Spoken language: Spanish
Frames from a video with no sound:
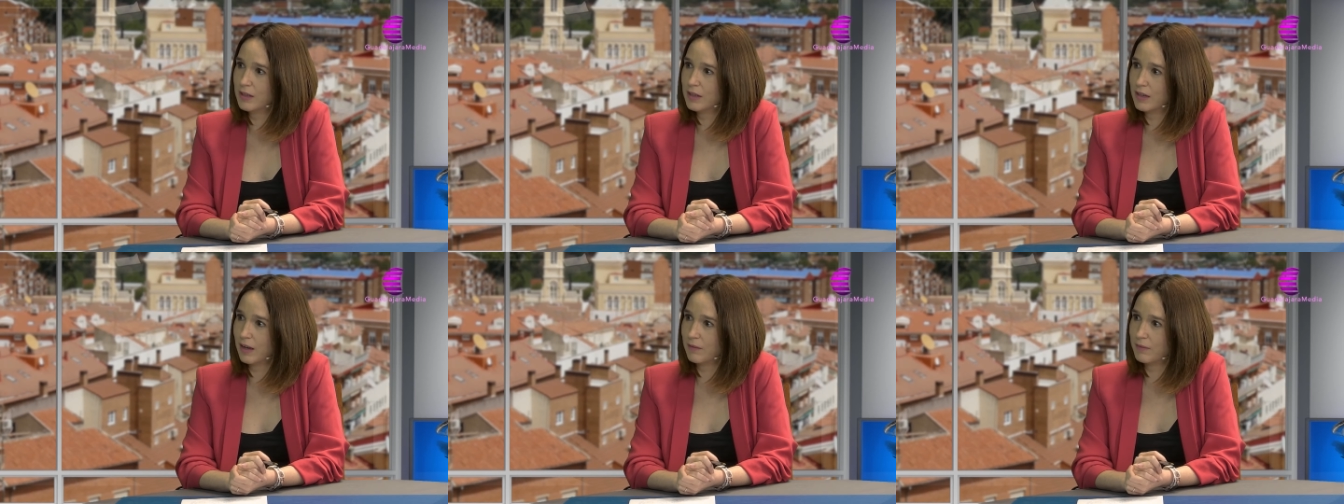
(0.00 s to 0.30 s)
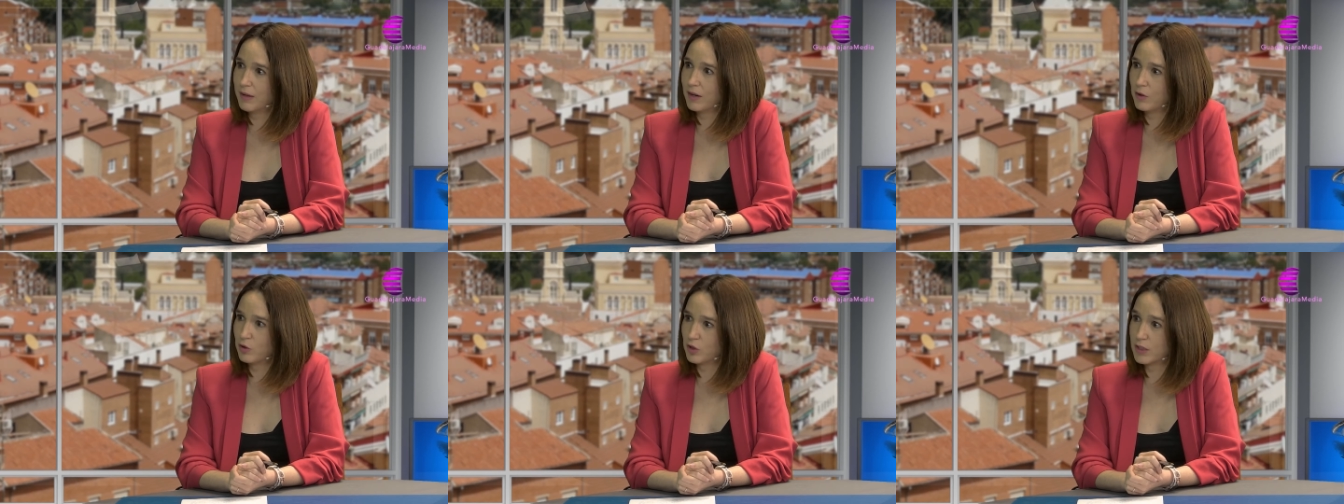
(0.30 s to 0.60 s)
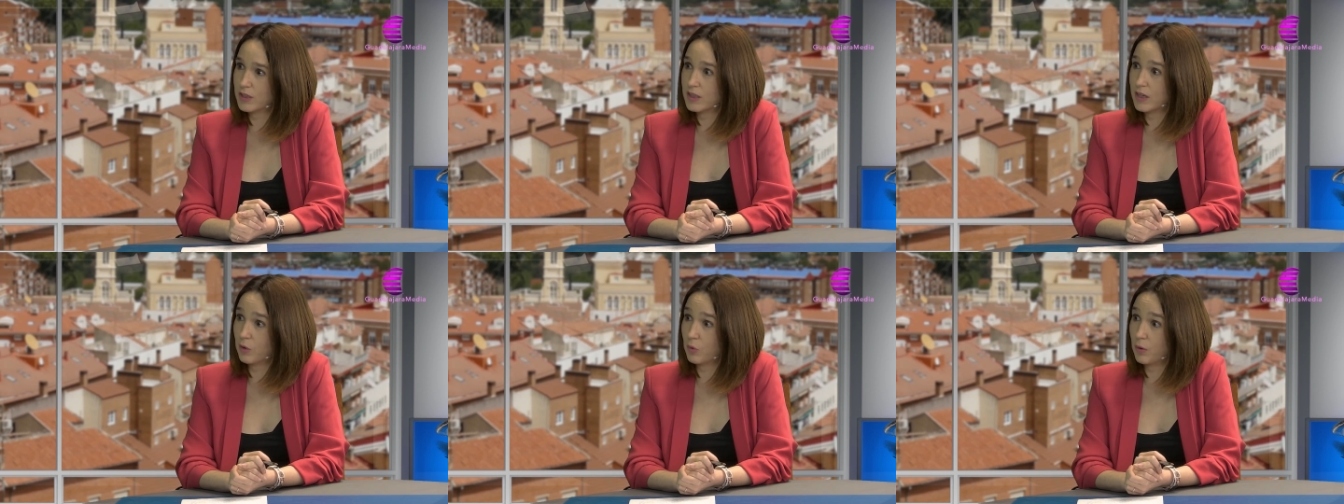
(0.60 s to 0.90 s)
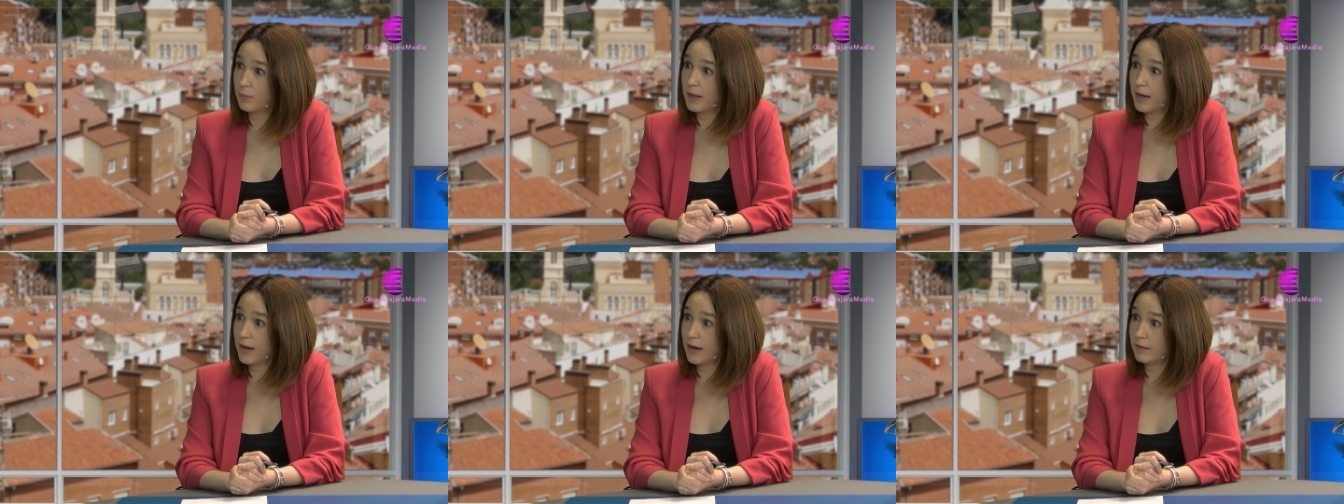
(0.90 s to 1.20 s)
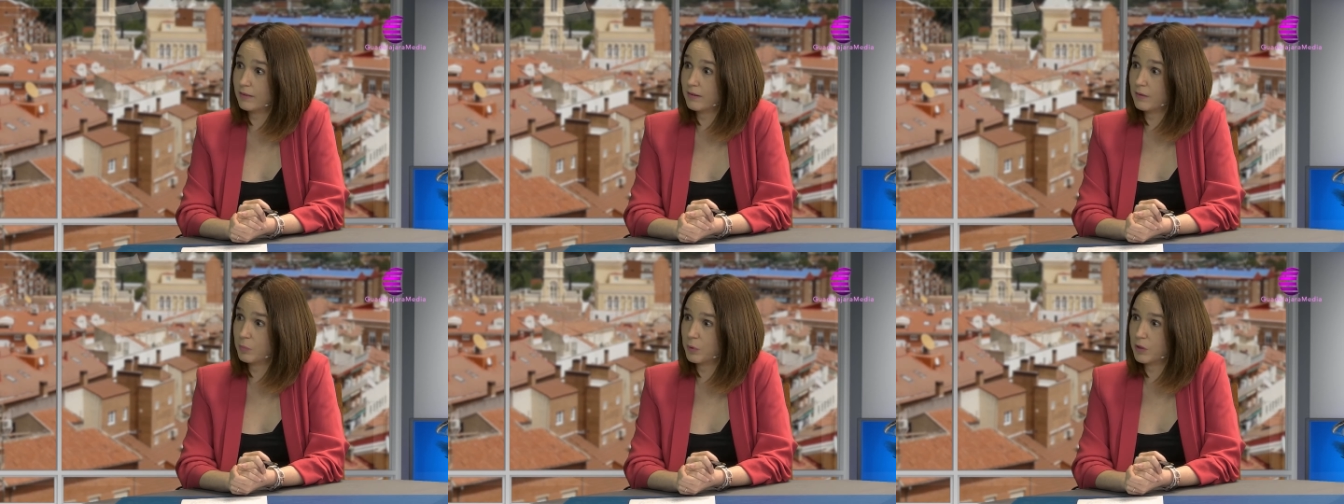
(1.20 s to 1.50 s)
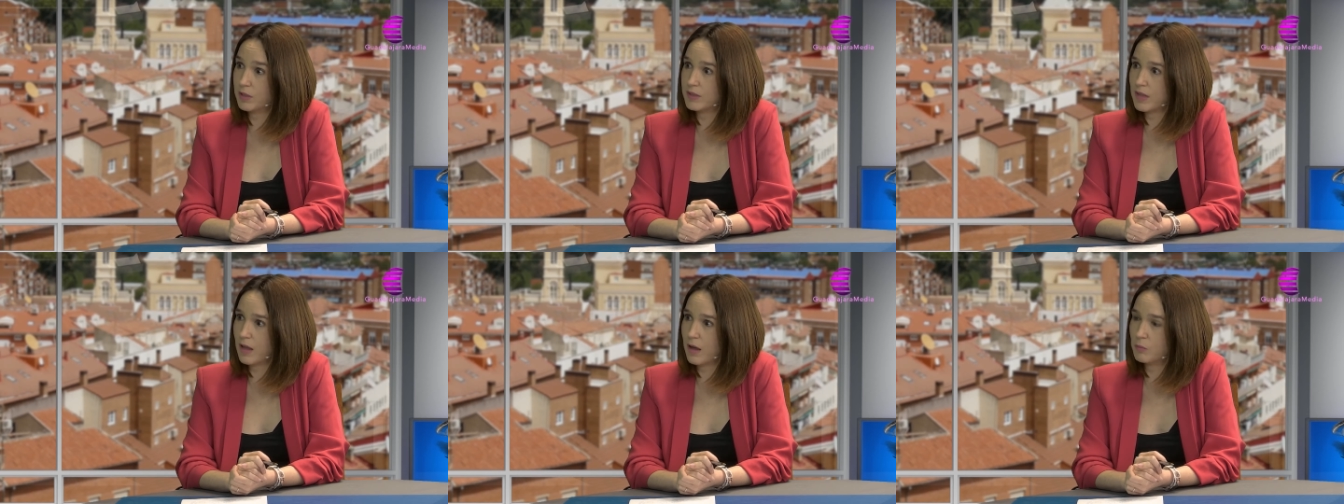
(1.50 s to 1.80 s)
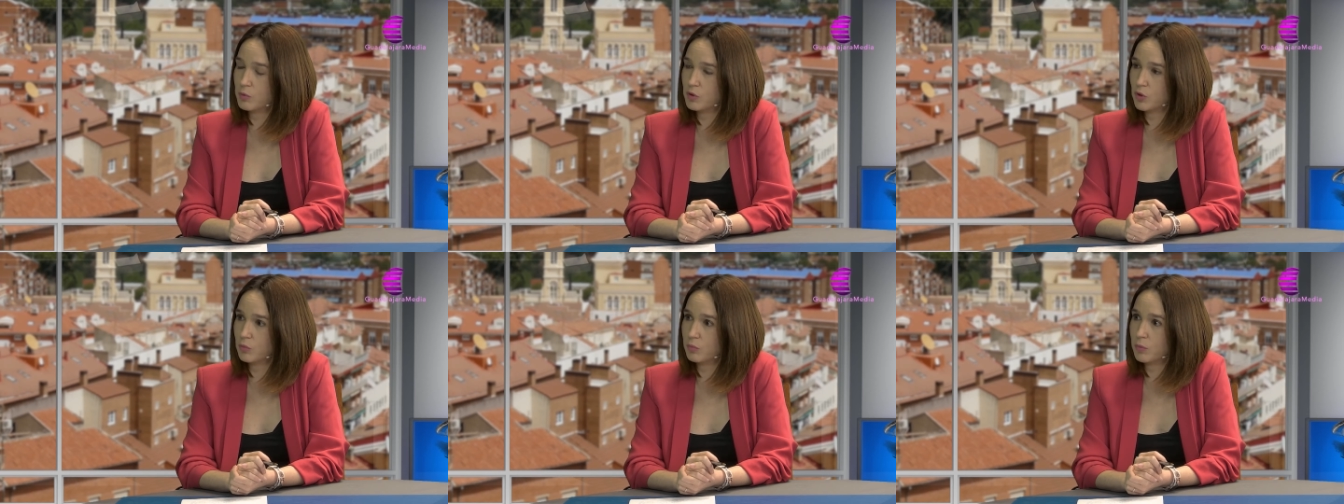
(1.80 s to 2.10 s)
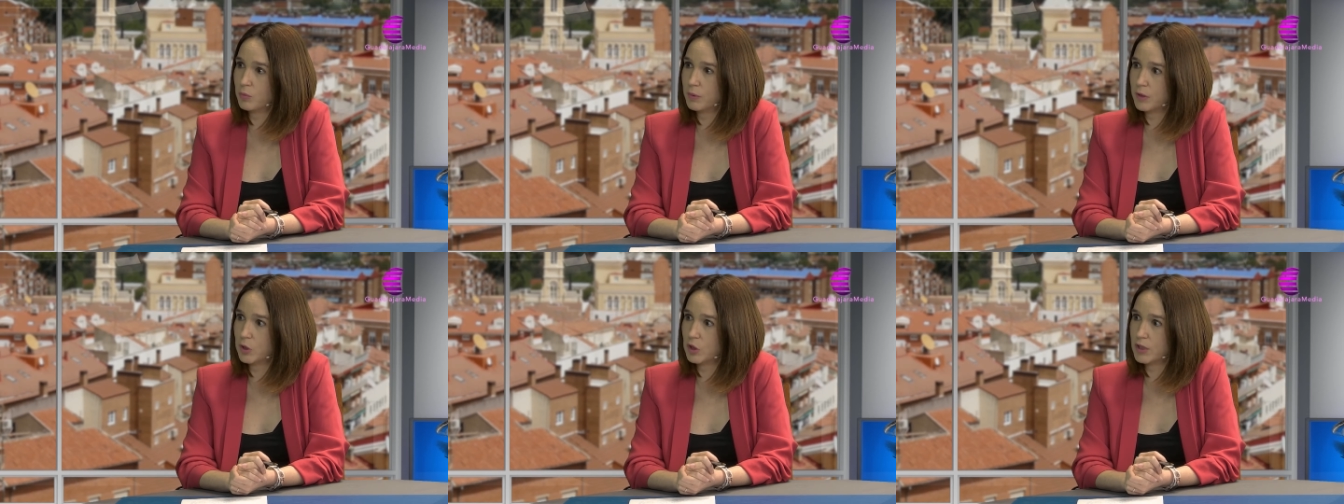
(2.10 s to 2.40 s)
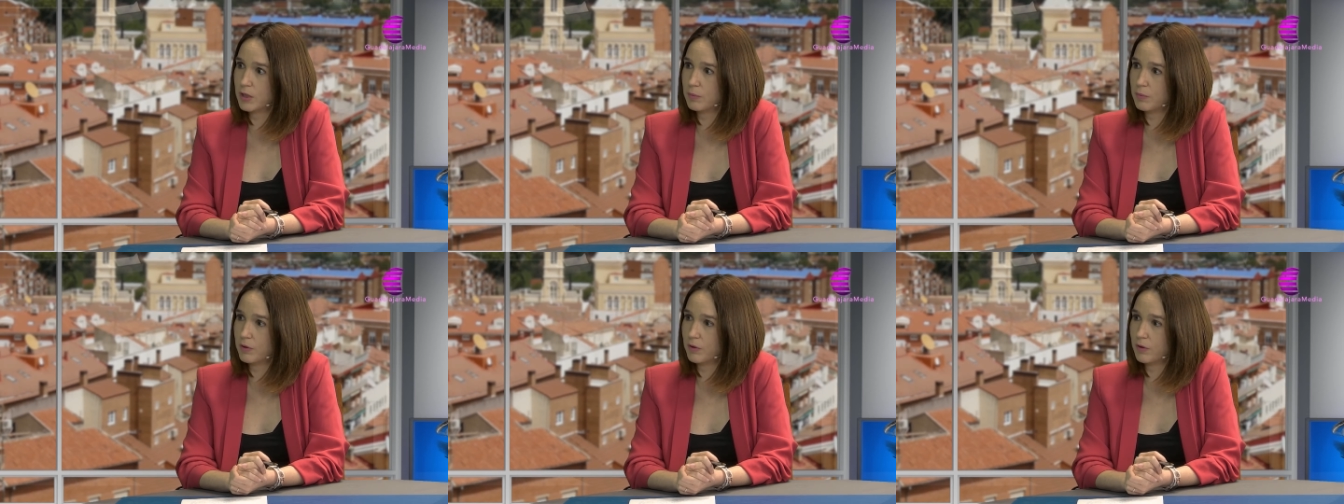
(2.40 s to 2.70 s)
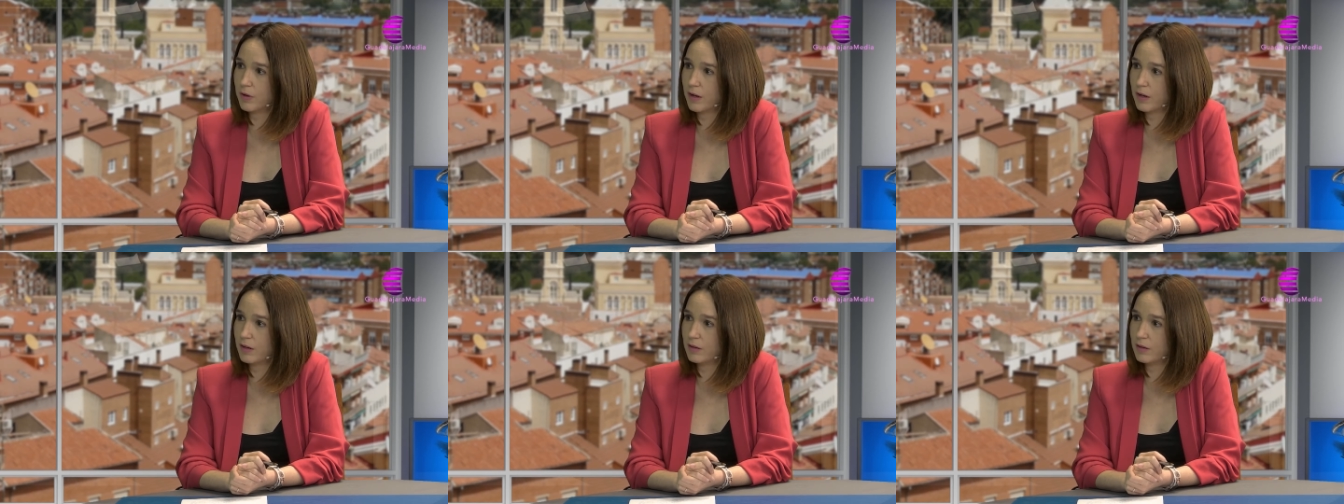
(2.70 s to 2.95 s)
había cosas que no había que hacer porque estábamos en un momento excepcional.